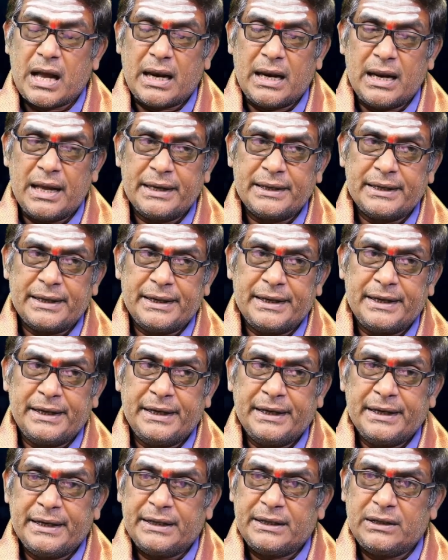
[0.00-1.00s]
అలాగే
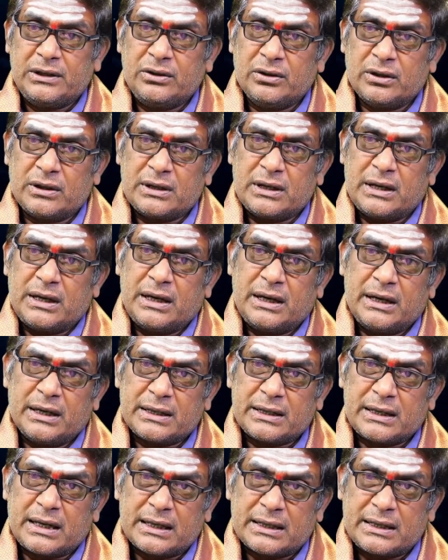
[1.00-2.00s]
ఈ యొక్క
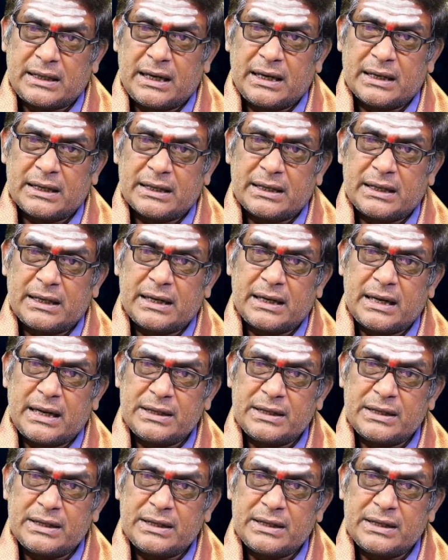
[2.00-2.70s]
కర్కాటక